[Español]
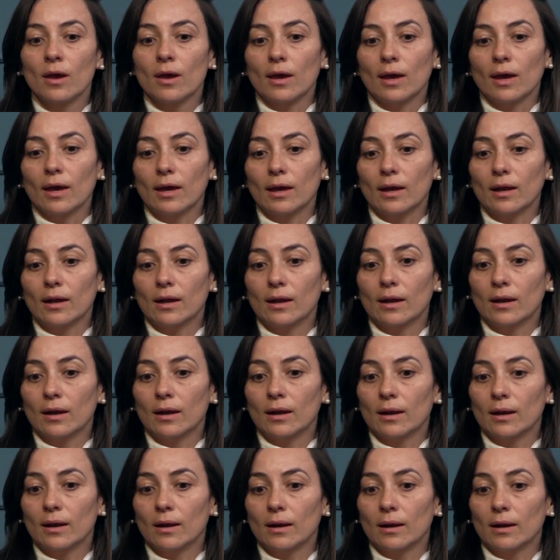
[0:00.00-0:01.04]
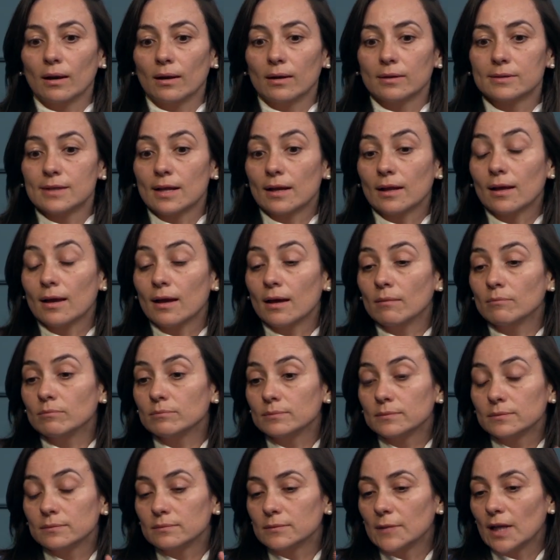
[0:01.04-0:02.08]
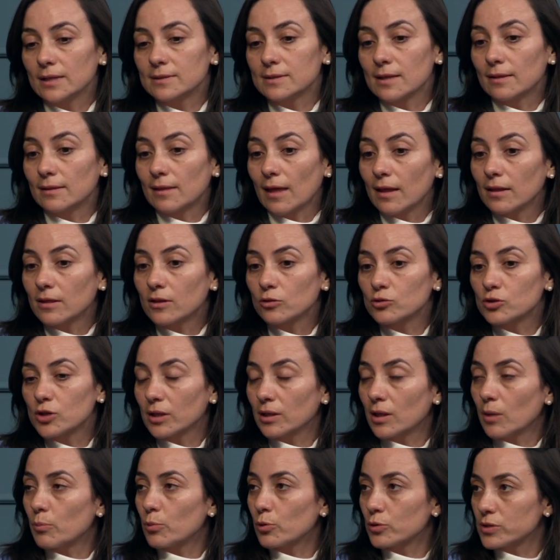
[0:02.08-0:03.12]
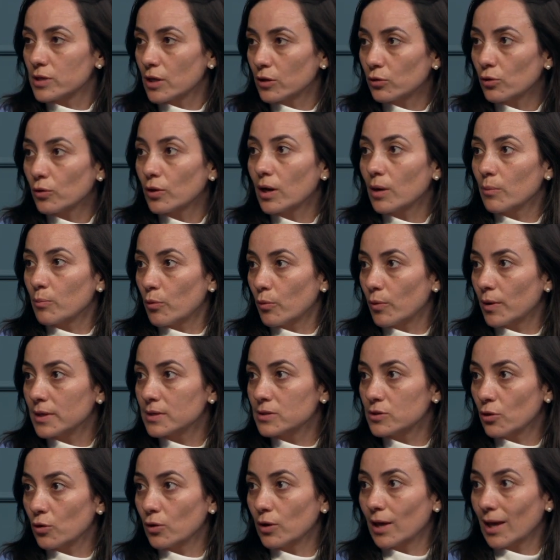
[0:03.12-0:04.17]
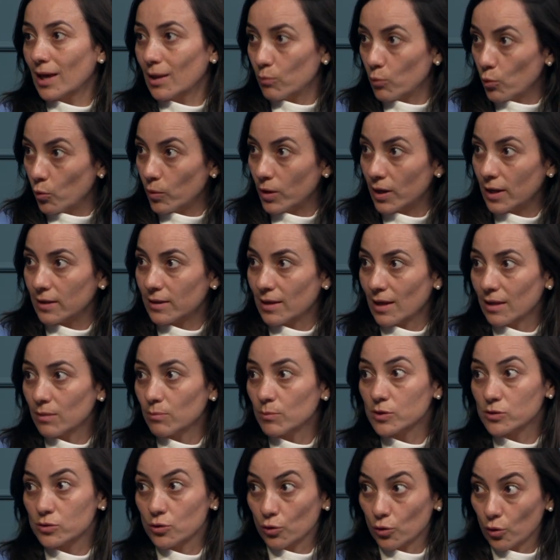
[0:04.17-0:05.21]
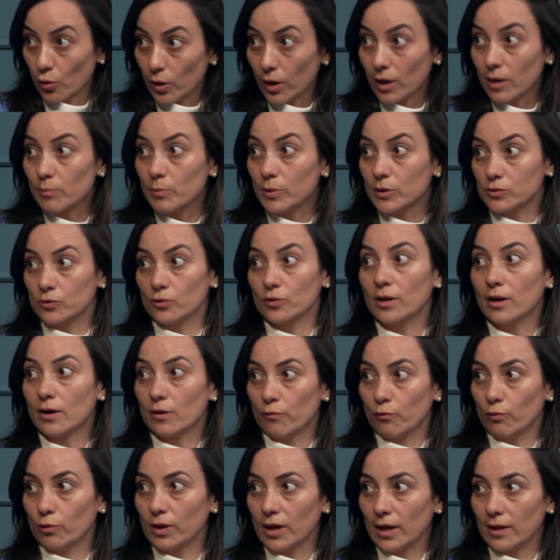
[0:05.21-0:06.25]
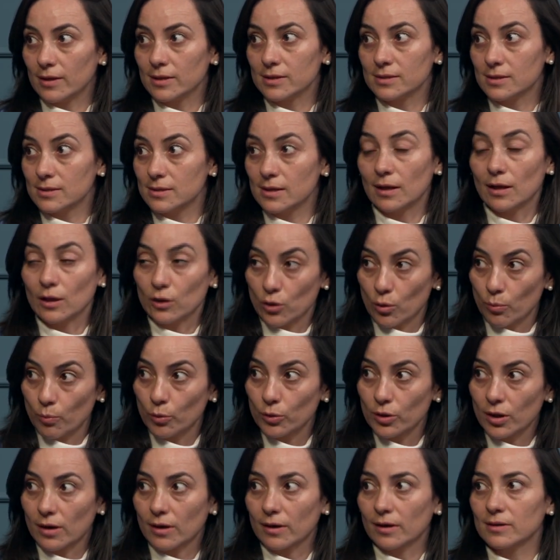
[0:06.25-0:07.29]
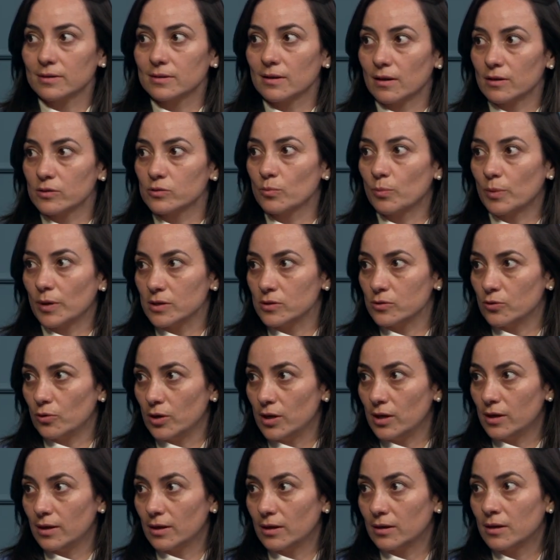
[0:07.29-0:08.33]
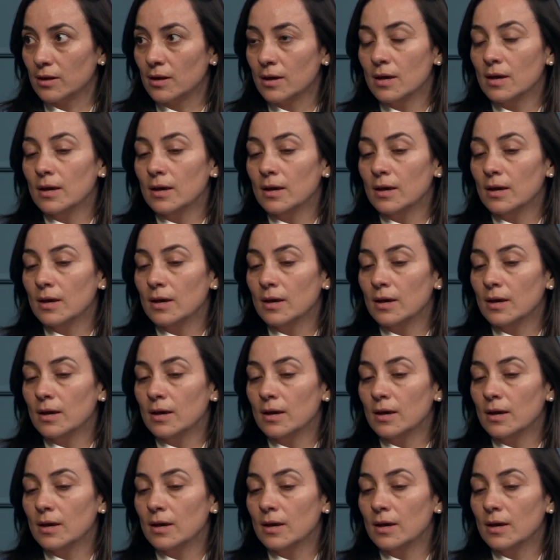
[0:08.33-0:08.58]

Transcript: el, cerca del 70-80% de la población en movilidad mencionó que eran personas refugiadas, es decir, que no podían regresar a su país de origen.